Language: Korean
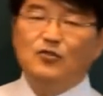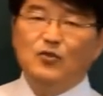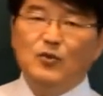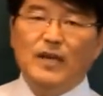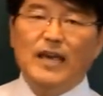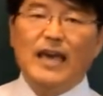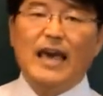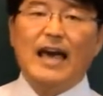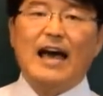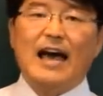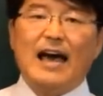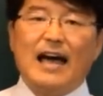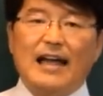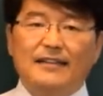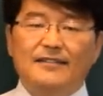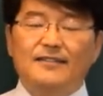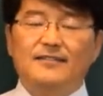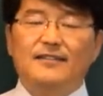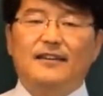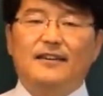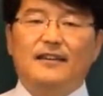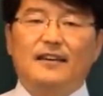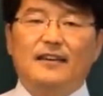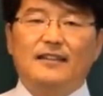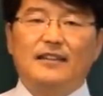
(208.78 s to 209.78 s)
위에
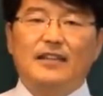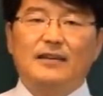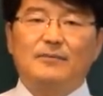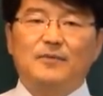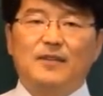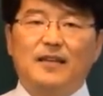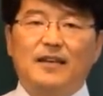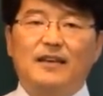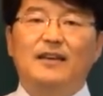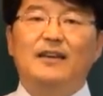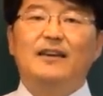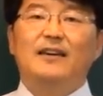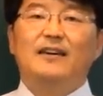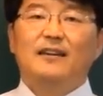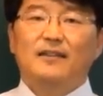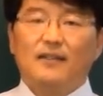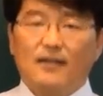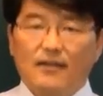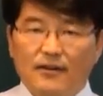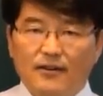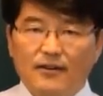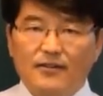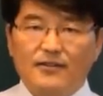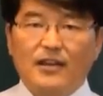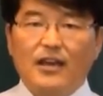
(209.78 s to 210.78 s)
앉아있기 때문에
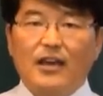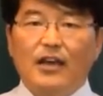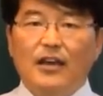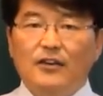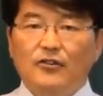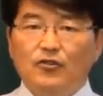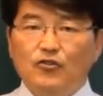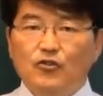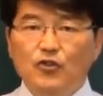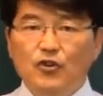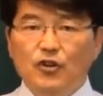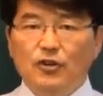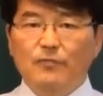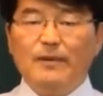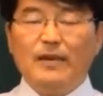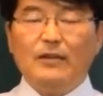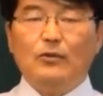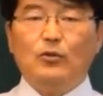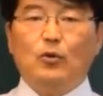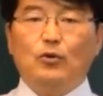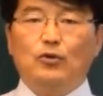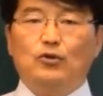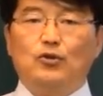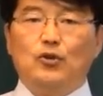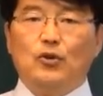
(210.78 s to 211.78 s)
거기에 위험에
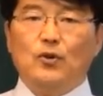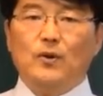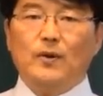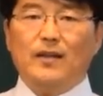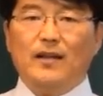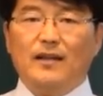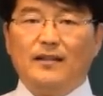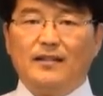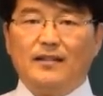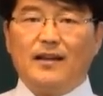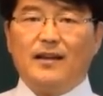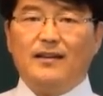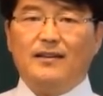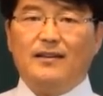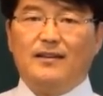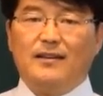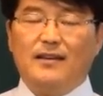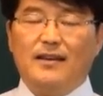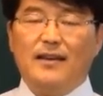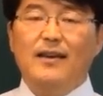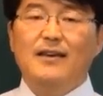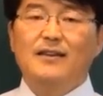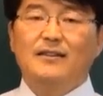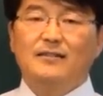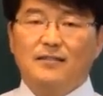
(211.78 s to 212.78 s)
노출됐다
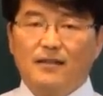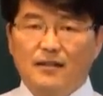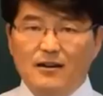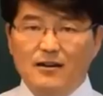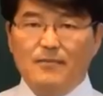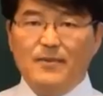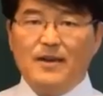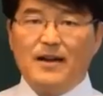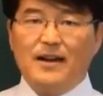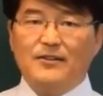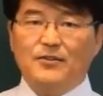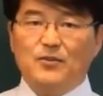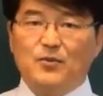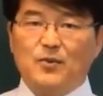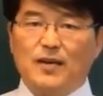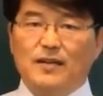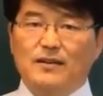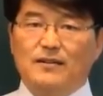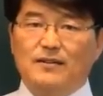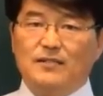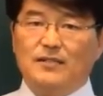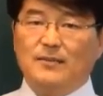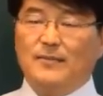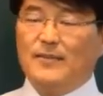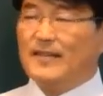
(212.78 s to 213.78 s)
이렇게 설명할 수가
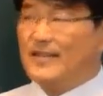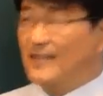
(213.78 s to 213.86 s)
있는 것입니다.